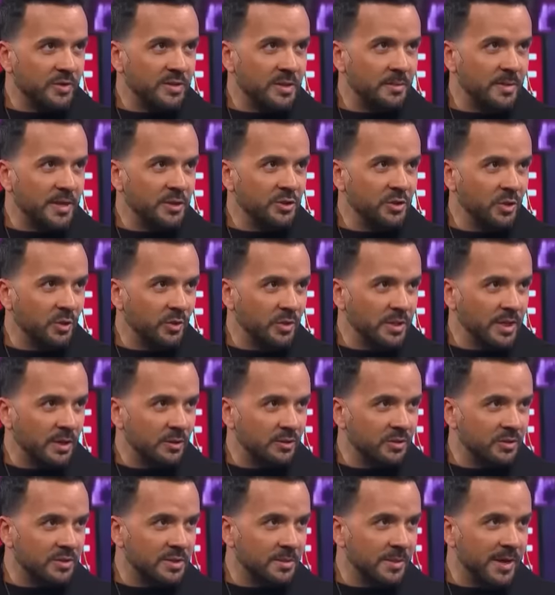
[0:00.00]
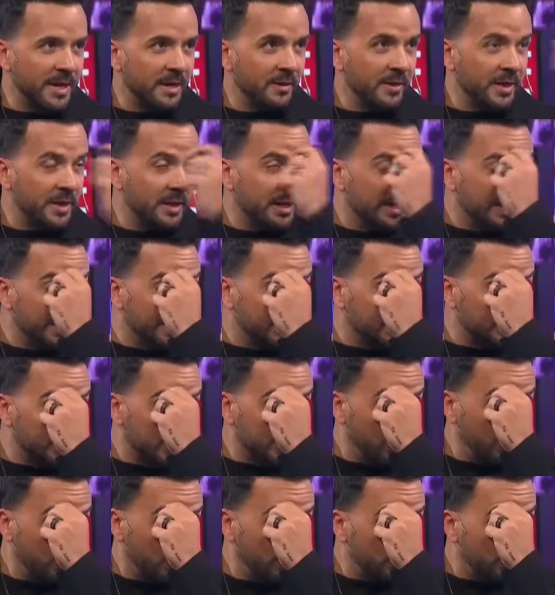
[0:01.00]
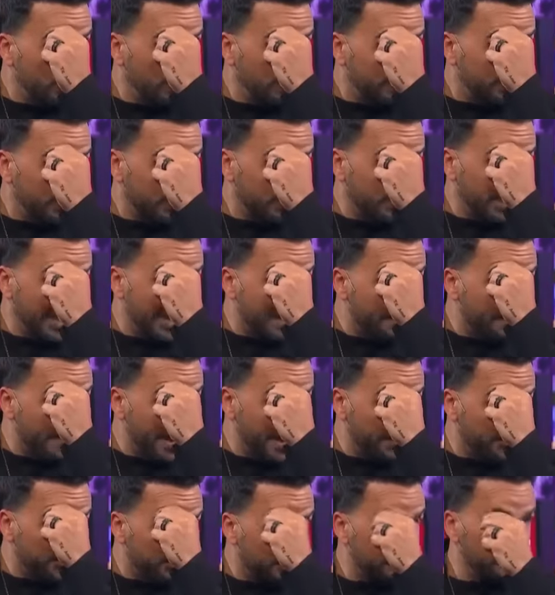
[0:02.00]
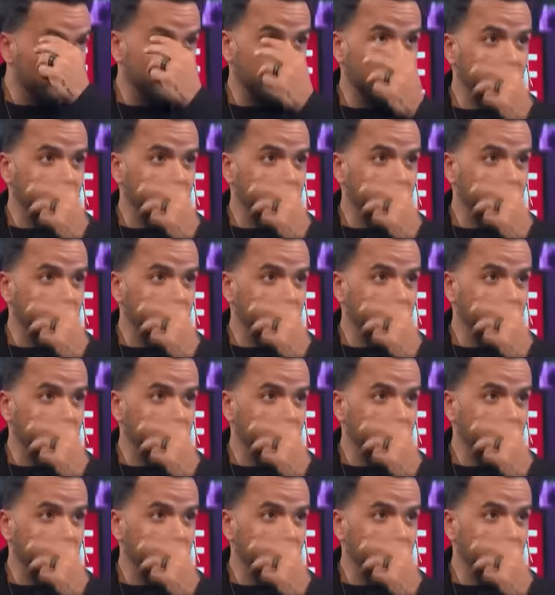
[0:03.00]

se llama Joel y el otro se llama Eric. son mis hermanos.